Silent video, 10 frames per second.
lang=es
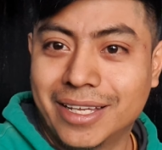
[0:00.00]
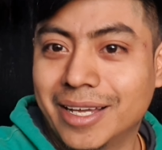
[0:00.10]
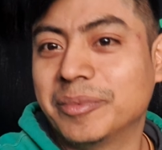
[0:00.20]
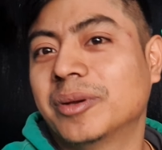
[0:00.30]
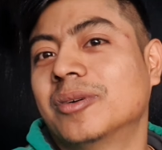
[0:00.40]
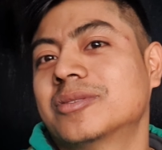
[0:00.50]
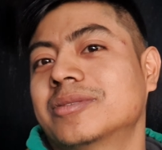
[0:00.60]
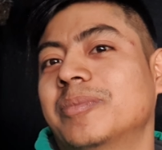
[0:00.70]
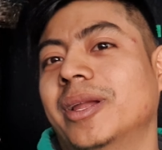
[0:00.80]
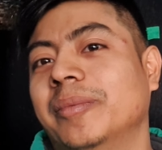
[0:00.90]
Amigos,
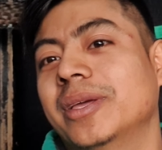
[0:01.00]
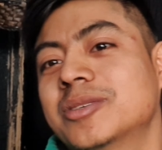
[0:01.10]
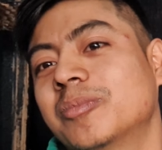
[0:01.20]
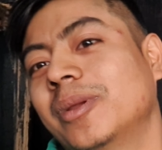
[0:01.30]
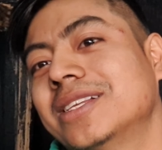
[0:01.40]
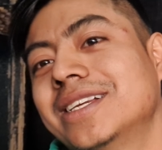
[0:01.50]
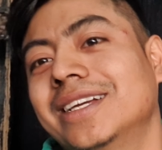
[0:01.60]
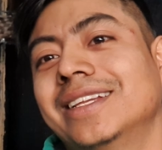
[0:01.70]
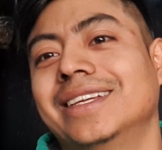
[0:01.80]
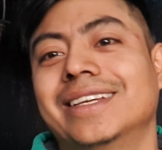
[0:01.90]
para mí es un
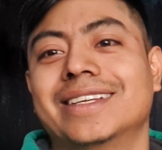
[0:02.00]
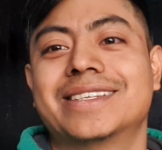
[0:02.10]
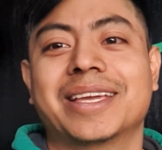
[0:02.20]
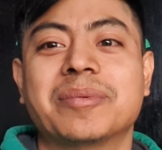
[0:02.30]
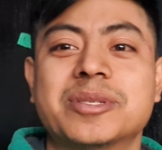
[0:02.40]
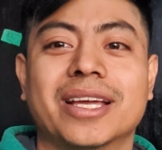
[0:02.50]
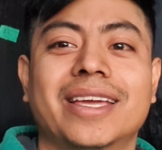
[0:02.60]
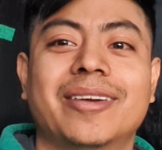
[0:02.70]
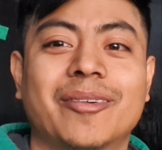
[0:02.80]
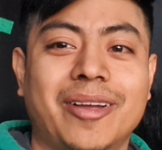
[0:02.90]
placer y seguimos
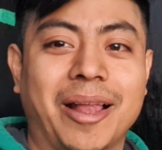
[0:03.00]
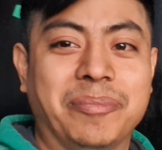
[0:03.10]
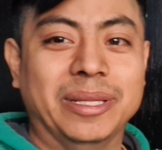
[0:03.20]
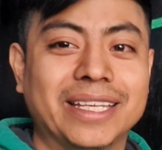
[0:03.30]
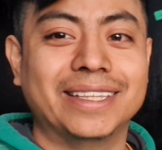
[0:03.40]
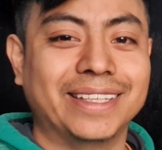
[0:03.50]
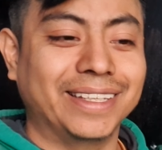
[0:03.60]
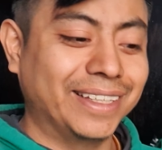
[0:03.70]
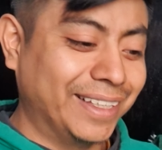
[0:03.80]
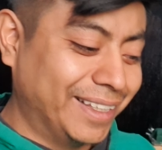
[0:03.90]
aquí al pendiente,
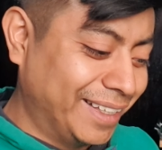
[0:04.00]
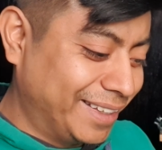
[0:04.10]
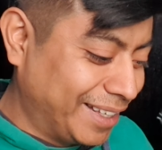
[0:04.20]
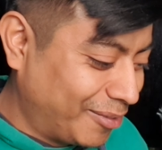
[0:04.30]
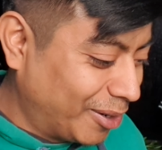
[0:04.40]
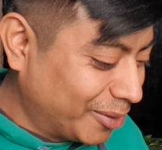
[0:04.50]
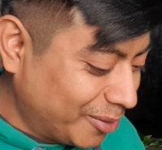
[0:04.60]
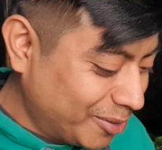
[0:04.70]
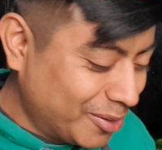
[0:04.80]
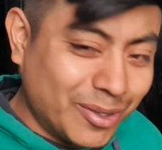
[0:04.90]
¿de acuerdo?